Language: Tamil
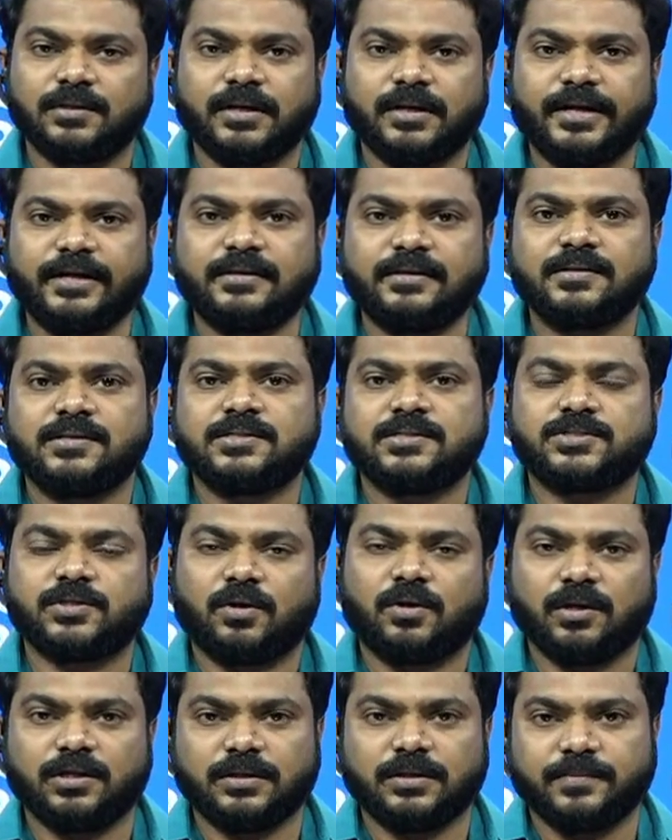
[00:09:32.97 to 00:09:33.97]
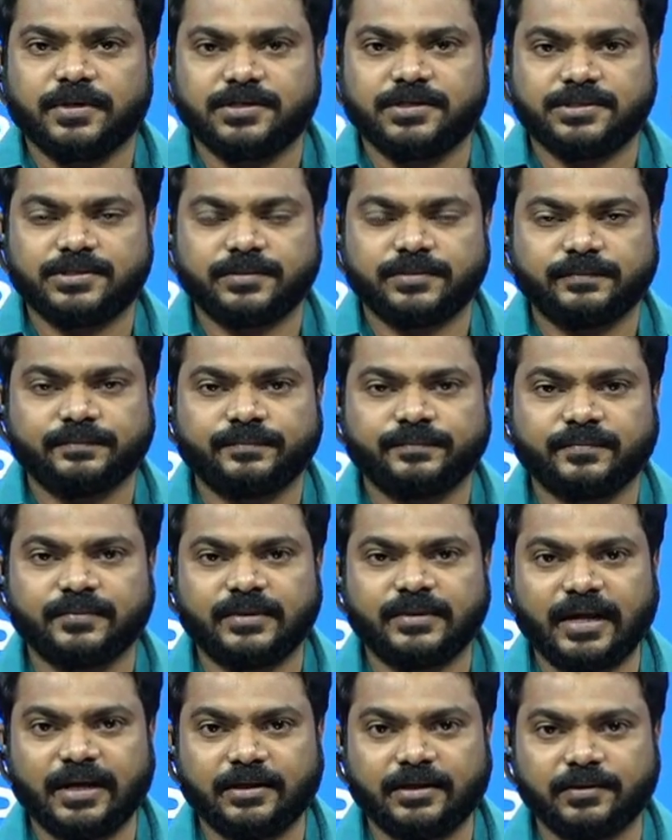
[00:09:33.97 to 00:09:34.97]
ரைட் ஸோ ஆல் த பெஸ்ட்
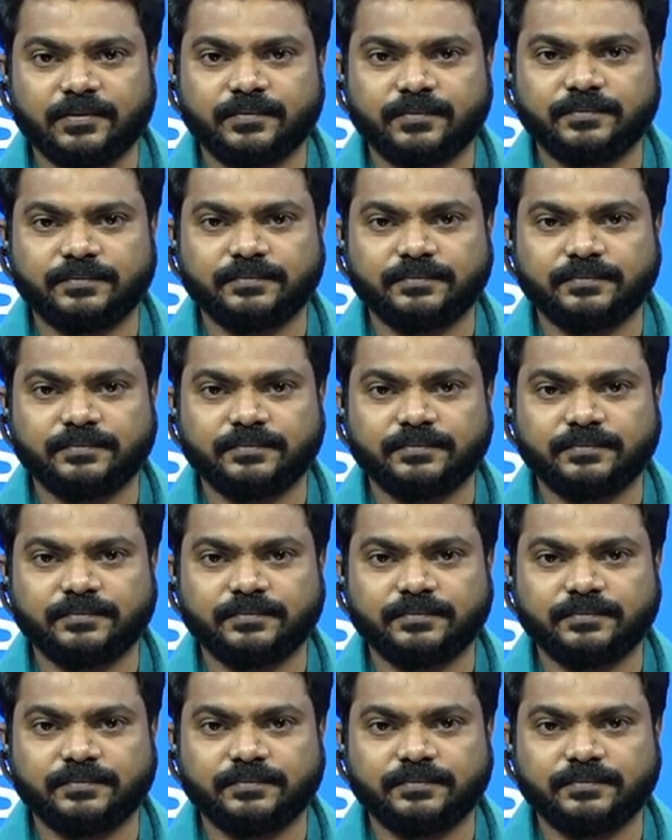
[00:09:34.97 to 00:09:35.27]
தேங்க்யூ